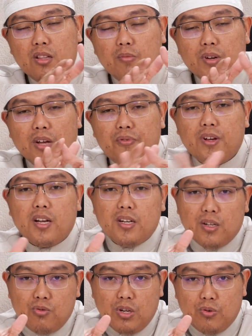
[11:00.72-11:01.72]
Allah menafikan
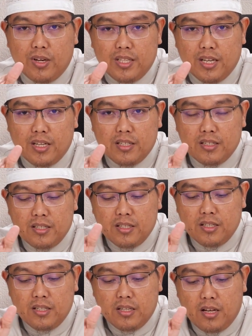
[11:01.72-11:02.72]
kedua-duanya,
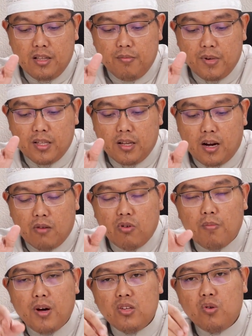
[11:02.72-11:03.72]
Allah mengatakan
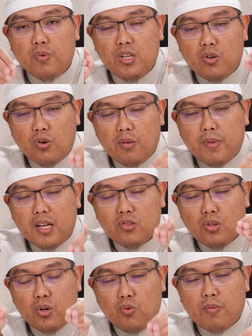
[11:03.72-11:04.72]
wama yubdiul
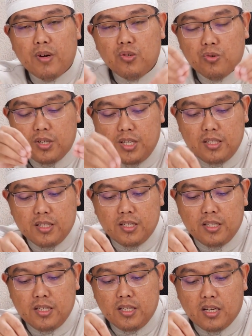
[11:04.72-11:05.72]
batilu wama yu'id
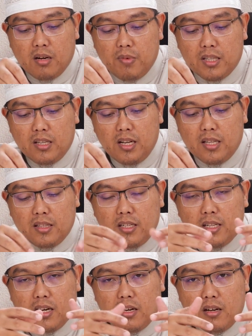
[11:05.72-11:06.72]
kebatilan
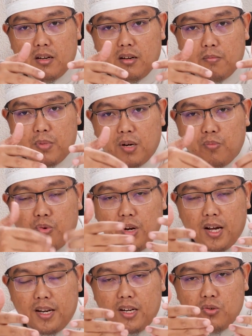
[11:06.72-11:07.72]
tidak
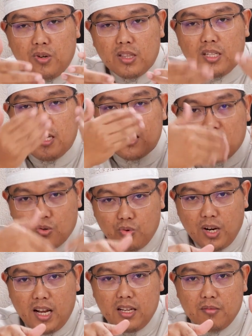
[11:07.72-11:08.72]
bermula dan juga tidak
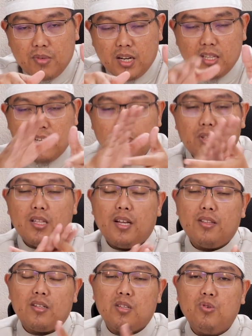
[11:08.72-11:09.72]
terulang berarti
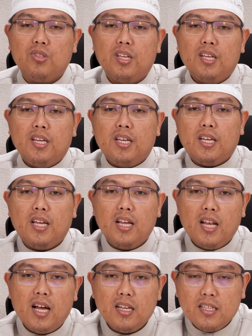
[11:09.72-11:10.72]
kebatilan tersebut
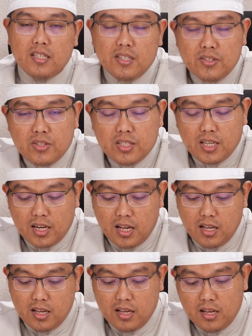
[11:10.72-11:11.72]
hilang
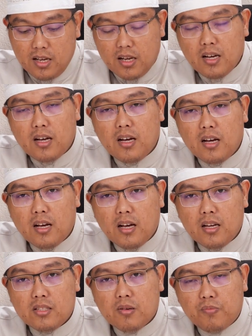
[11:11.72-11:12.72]
secara
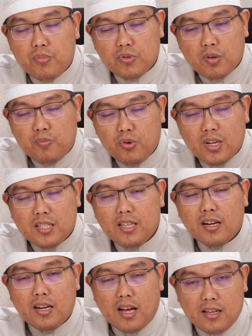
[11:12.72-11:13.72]
uh, sempurna
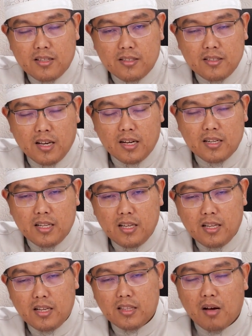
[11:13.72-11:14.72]
sirna yang
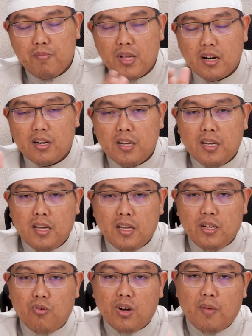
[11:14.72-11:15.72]
ditakbir
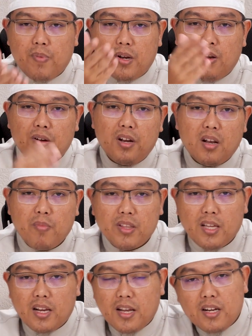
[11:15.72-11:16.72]
diungkapkan Allah dalam
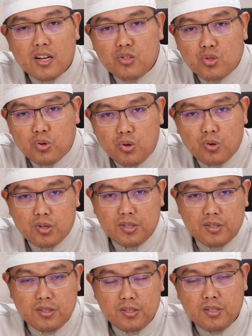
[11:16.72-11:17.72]
ayat yang lain dengan
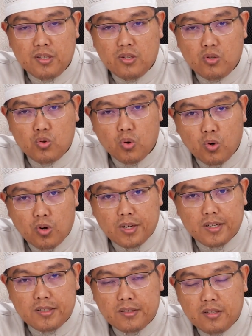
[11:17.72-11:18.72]
zuhuk zuhuk
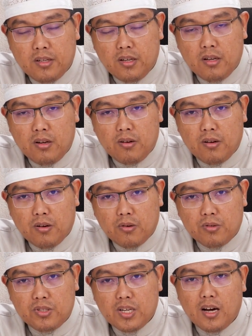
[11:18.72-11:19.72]

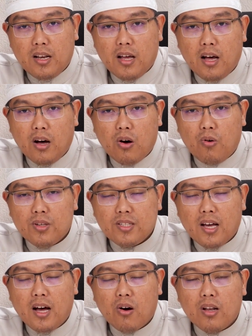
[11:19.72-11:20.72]
qul ja'al haqqa wa
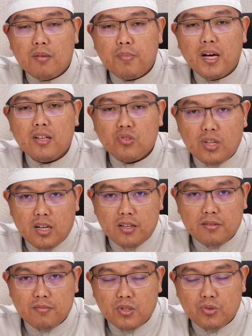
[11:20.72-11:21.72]
zahaqal batil
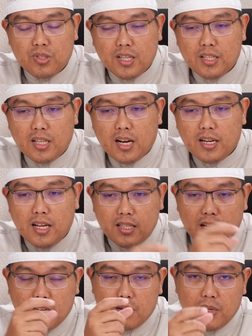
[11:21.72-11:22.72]
maksudnya telah
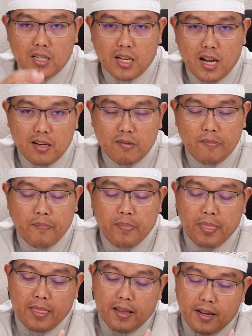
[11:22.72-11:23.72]
datang kebenaran
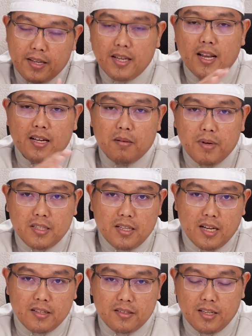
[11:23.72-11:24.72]
dan hilang
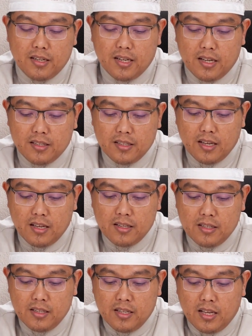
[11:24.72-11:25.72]
kebatilan sirna ya
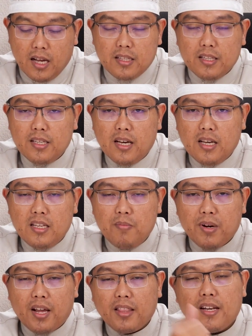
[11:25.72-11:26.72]
artinya ini
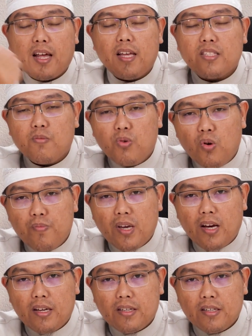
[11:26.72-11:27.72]
berkaitan dengan ayat
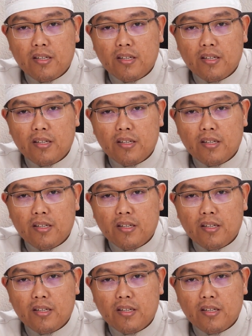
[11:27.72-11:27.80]
sebelumnya